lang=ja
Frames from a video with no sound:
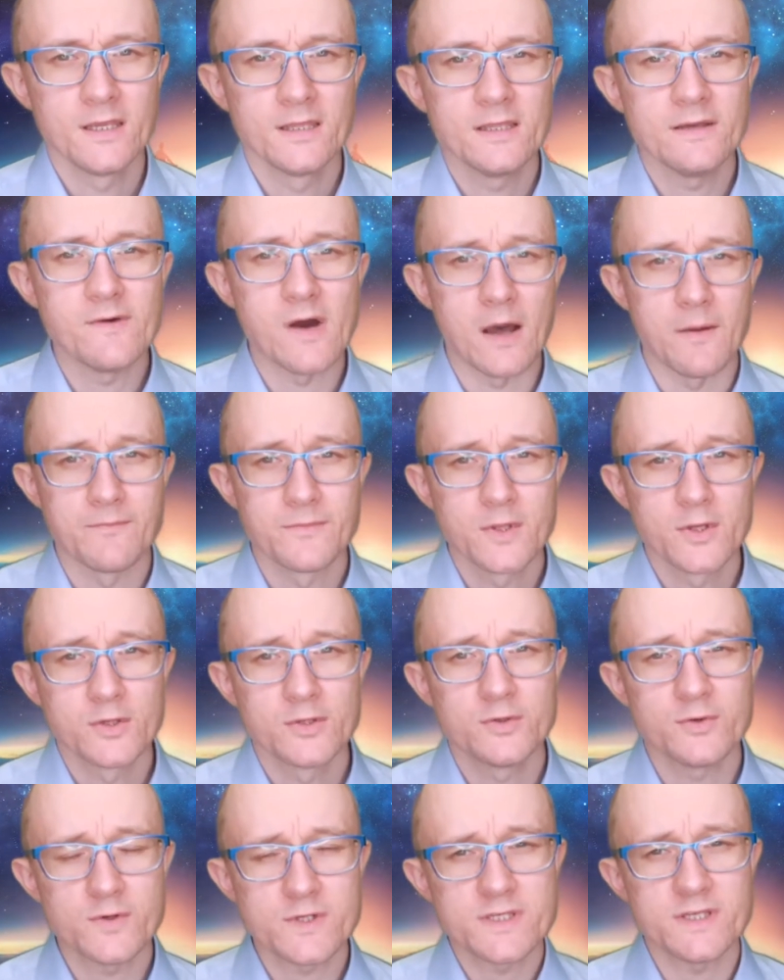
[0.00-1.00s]
では、
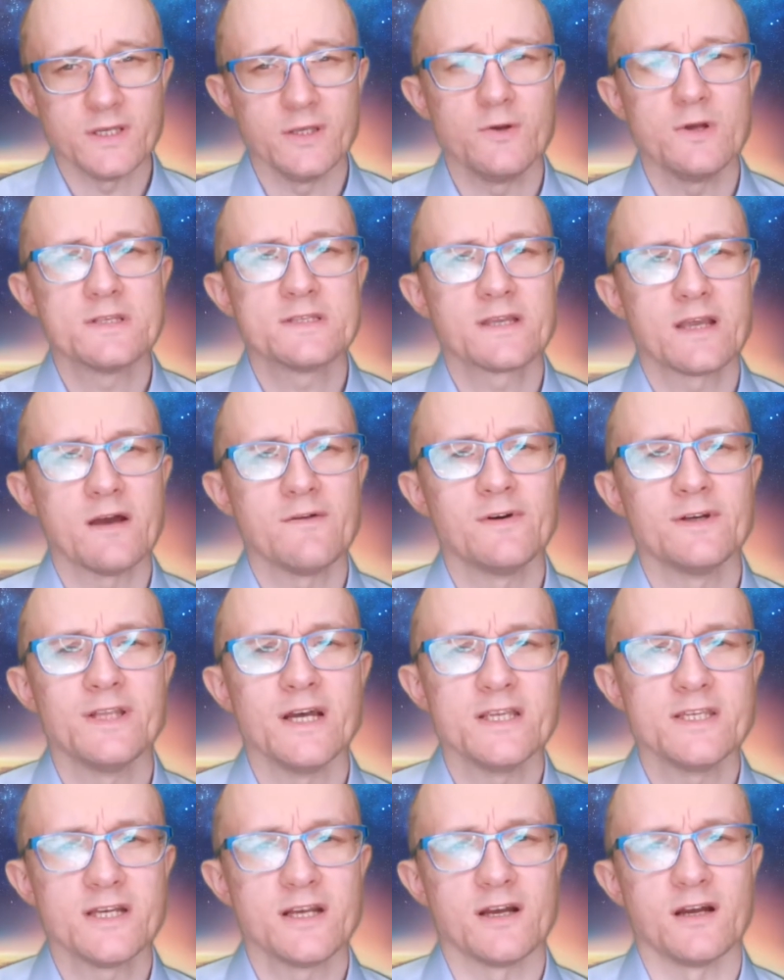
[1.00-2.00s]
どうして優越感は
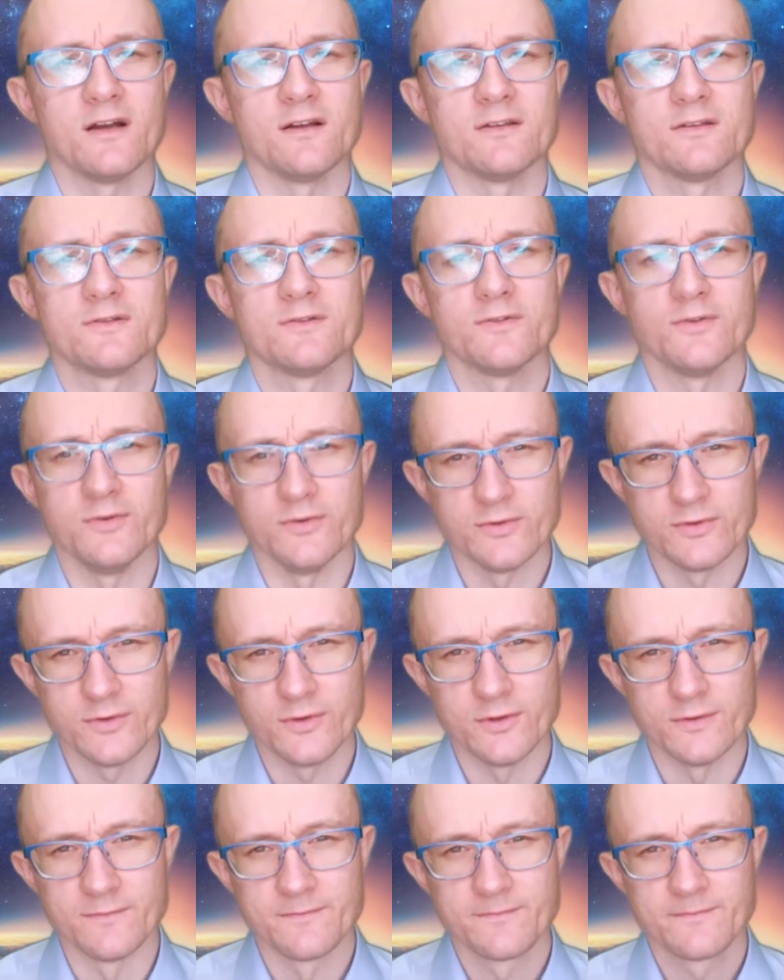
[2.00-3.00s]
大事かという
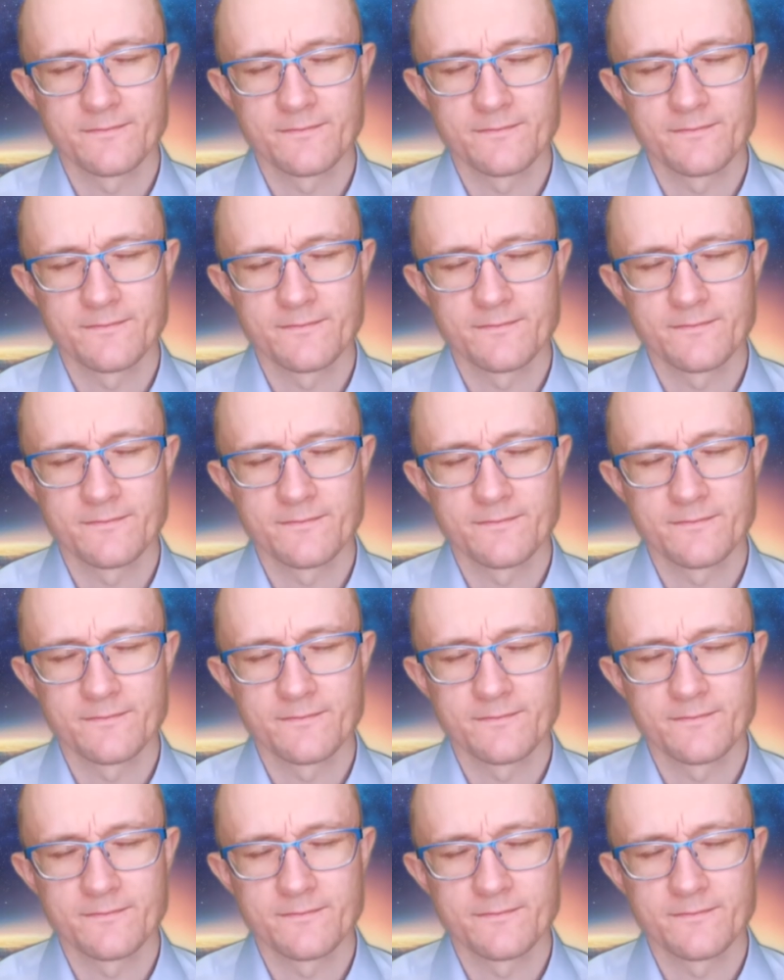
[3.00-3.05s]
と、